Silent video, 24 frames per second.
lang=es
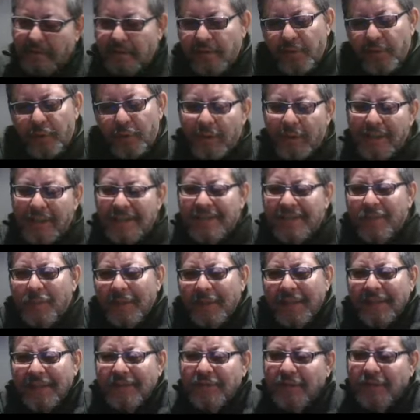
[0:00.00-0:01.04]
Todas las
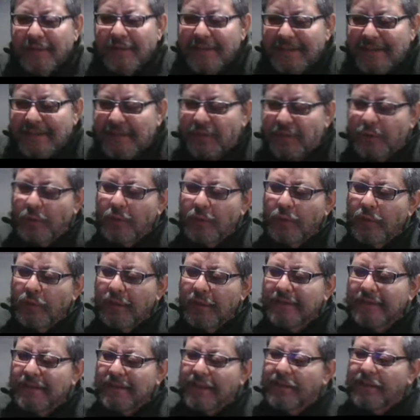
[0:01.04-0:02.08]
aplicaciones que estoy
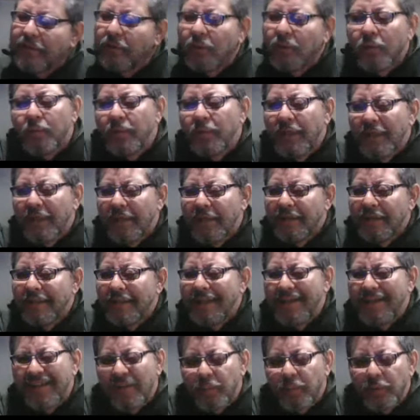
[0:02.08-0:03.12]
utilizando vienen del
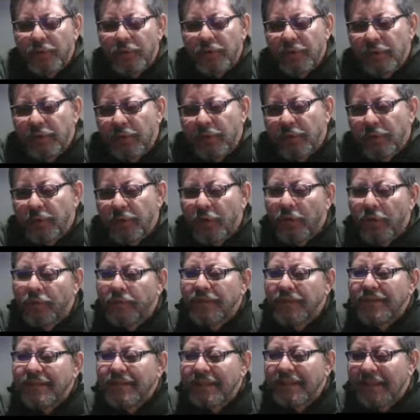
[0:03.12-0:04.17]
repositorio
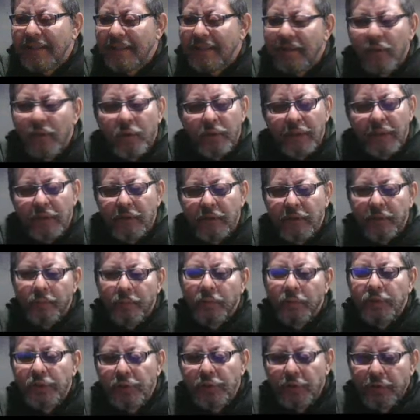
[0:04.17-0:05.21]
oficial o de los
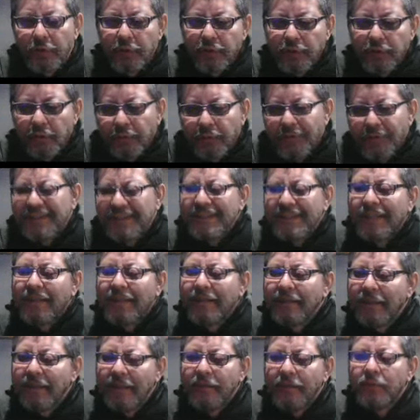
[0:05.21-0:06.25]
repositorios oficiales
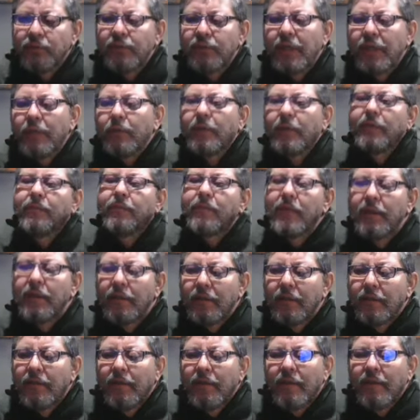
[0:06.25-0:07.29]
de Linux Debian.
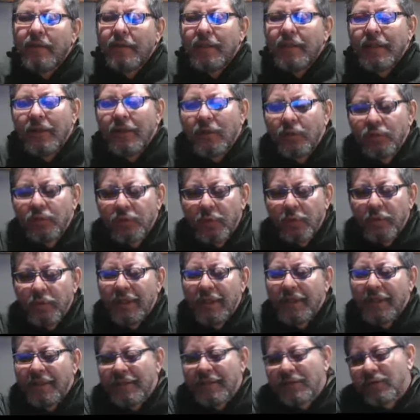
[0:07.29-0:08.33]
Incluso
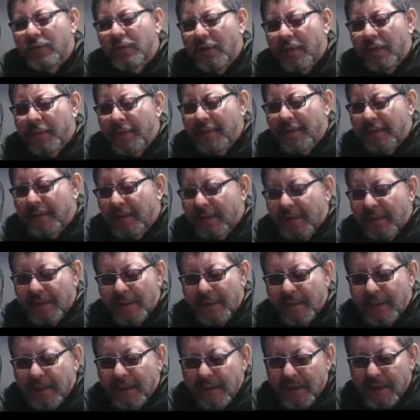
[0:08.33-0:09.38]
vienen solamente de
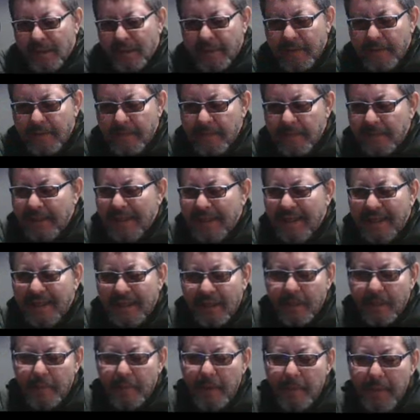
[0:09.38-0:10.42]
la, de la
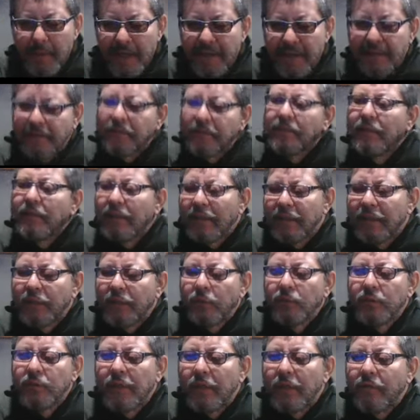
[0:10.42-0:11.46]
rama main de
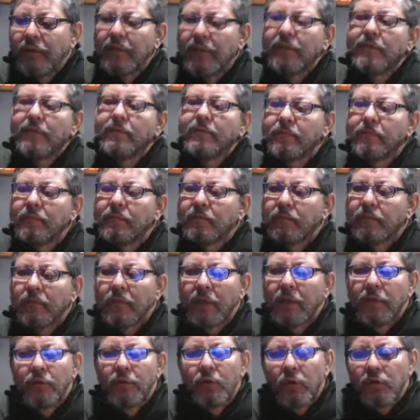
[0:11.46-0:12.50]
Linux Debian
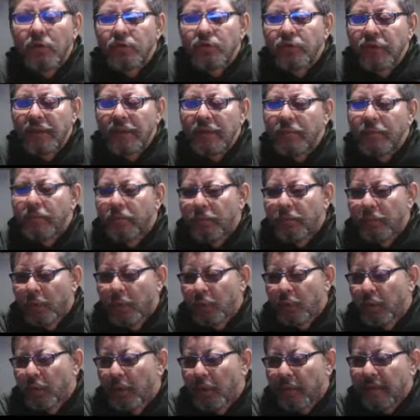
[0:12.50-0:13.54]
12,
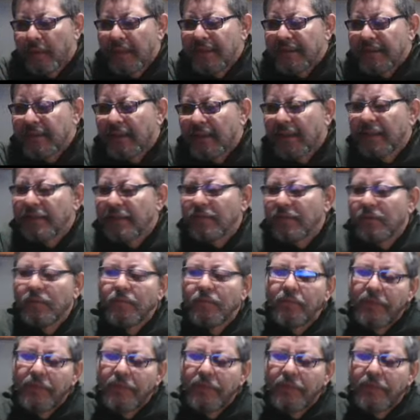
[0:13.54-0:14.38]
Bookboard en este caso,